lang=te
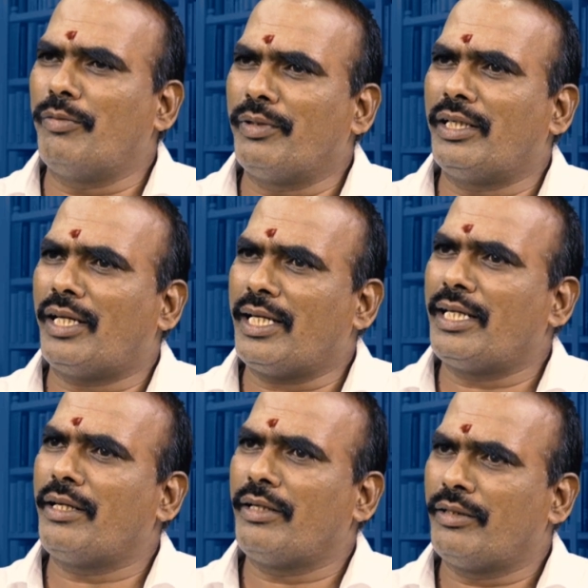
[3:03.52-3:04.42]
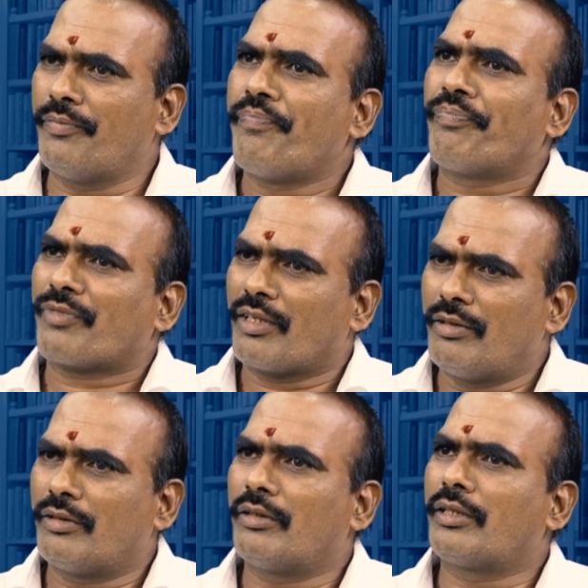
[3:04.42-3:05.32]
రూమ్ నిండా ఈ
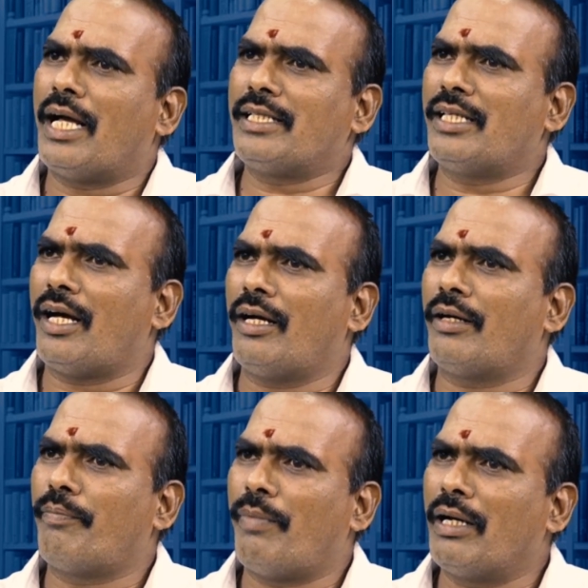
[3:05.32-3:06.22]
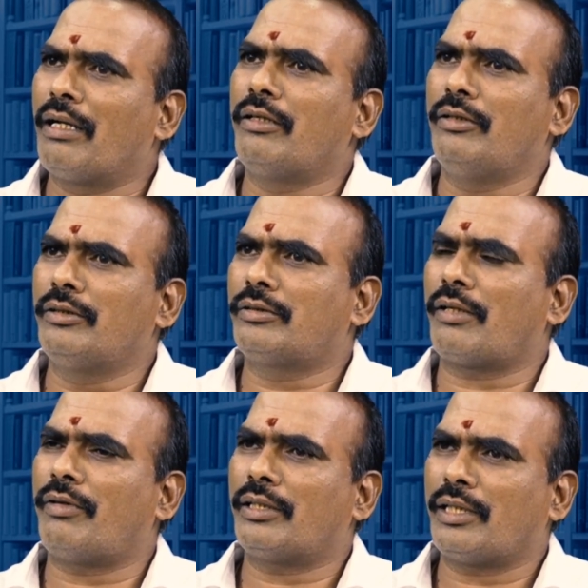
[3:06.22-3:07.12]
గంజా బంగ్
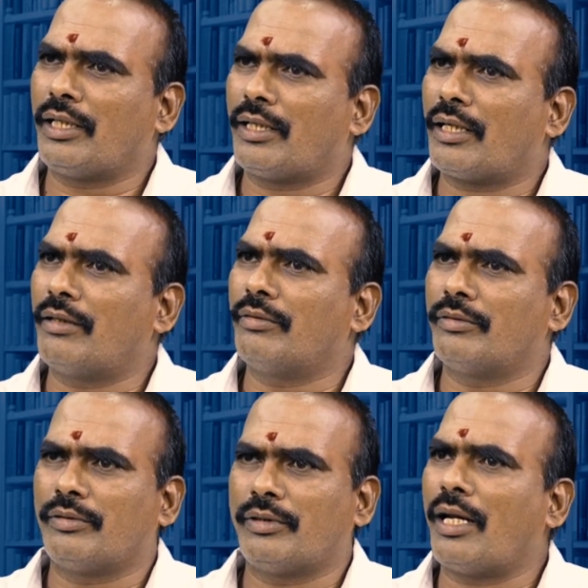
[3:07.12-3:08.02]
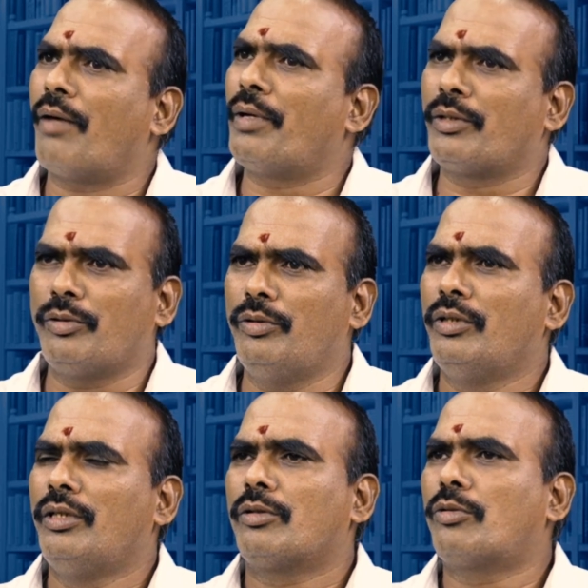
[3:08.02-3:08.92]
తర్వాత ఈ రకం నల్లమందు
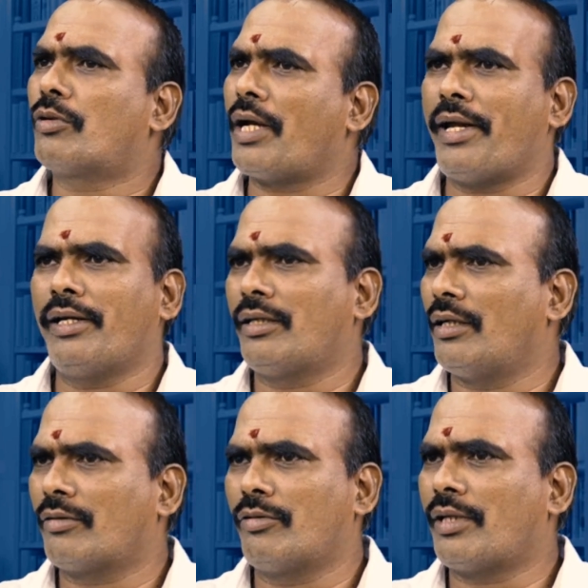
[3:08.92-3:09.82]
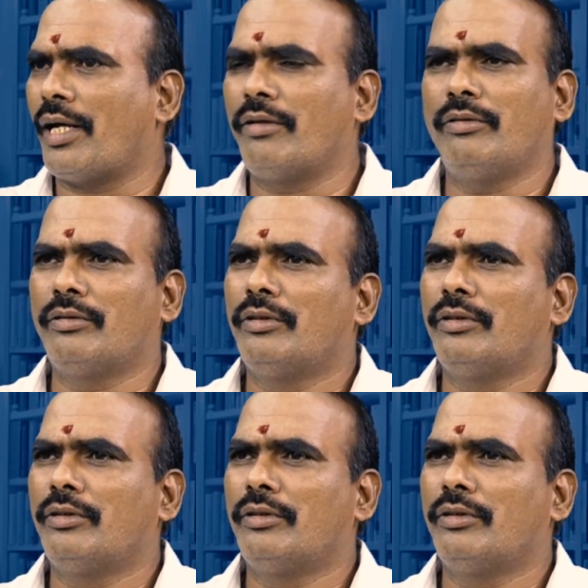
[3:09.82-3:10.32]
కుక్కాయి ఇట్లాంటి కుక్కాయను